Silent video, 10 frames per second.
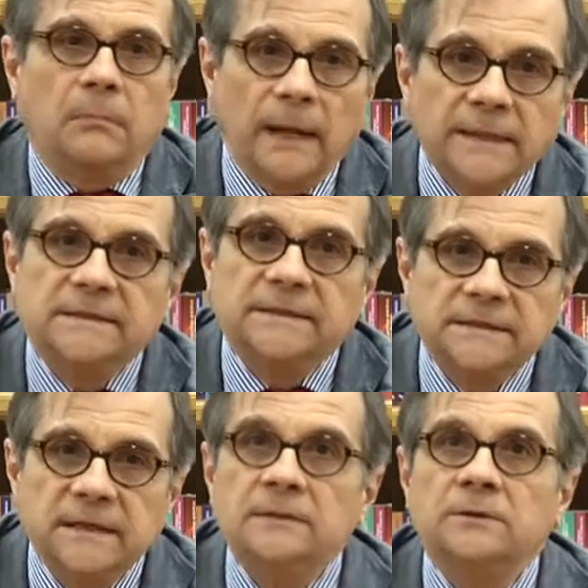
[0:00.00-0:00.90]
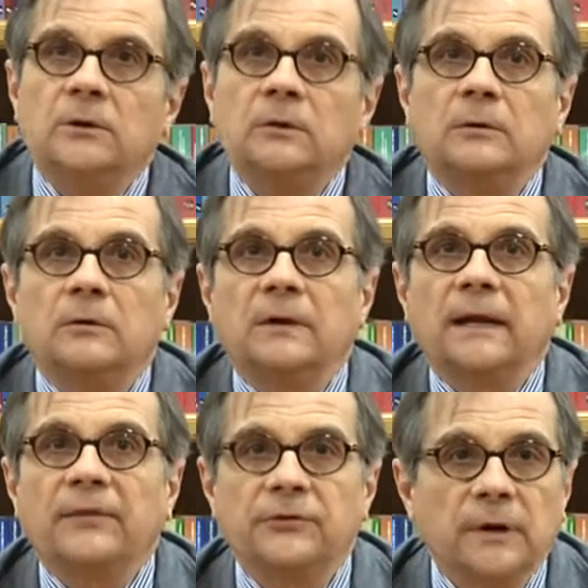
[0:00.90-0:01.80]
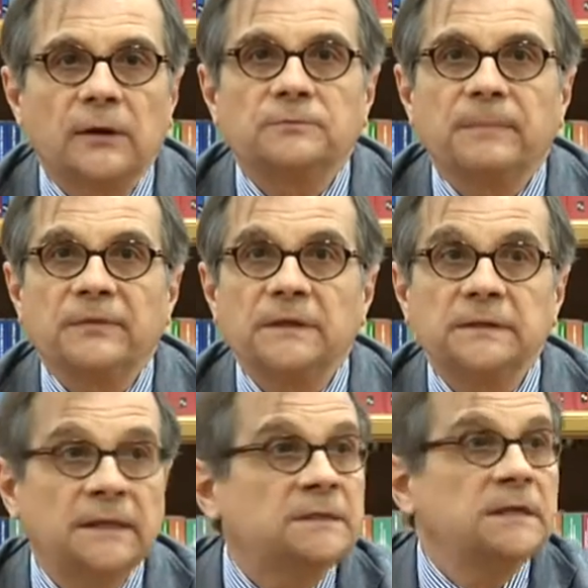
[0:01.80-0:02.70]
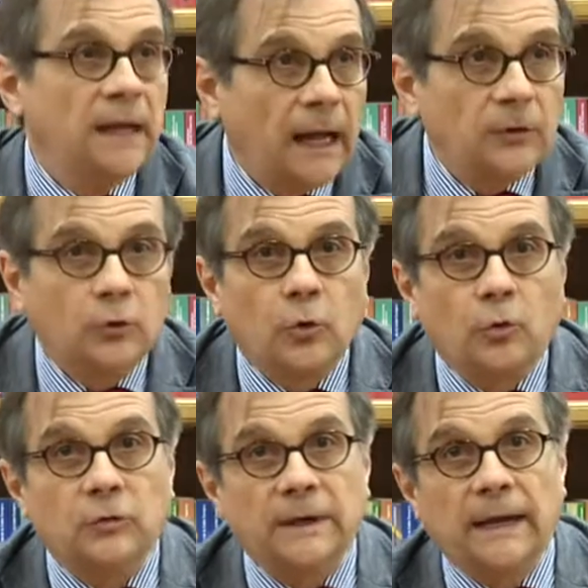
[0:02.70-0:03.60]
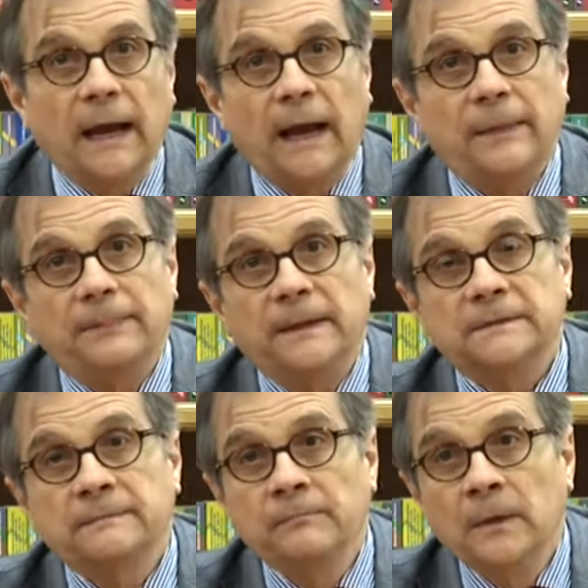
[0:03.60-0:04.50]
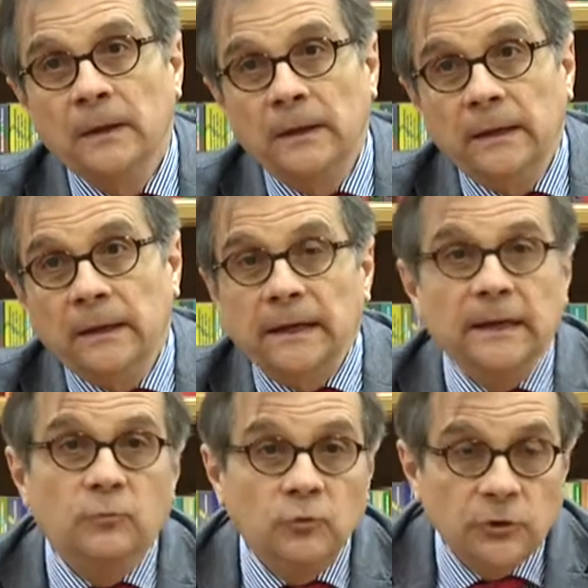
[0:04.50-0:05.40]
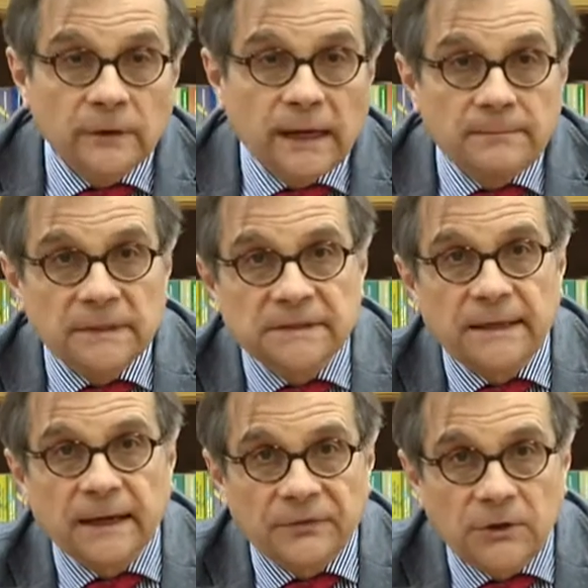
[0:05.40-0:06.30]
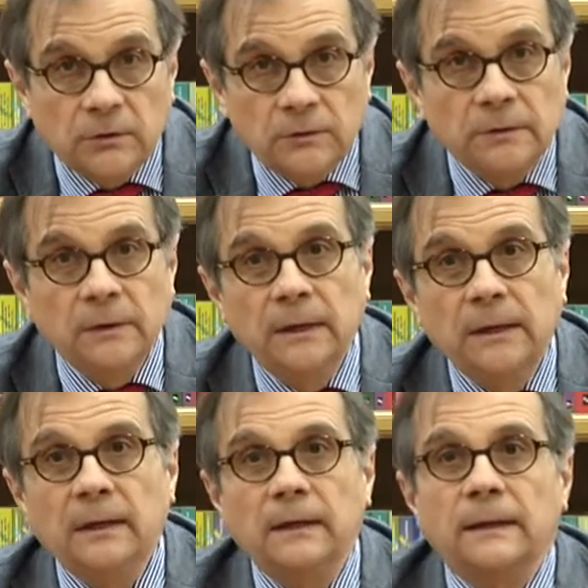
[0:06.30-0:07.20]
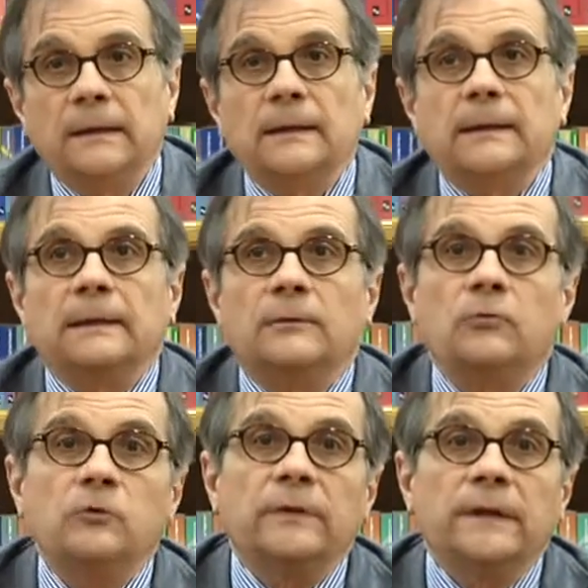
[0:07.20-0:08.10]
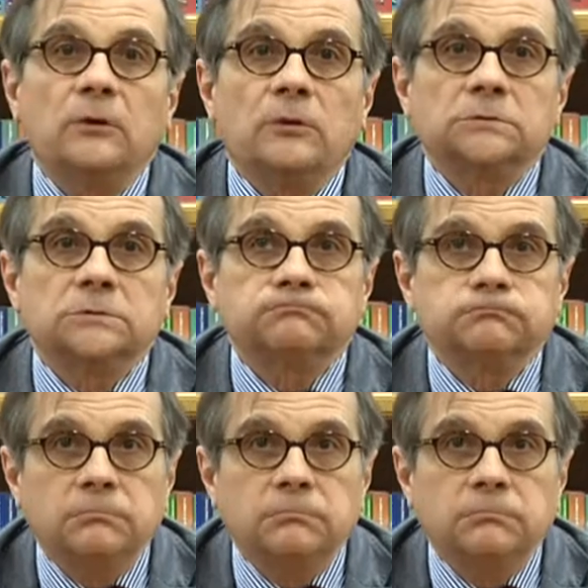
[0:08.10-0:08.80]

es distinto con relación a los pacientes a lo que ocurría antes. En el mundo de la investigación, uno de los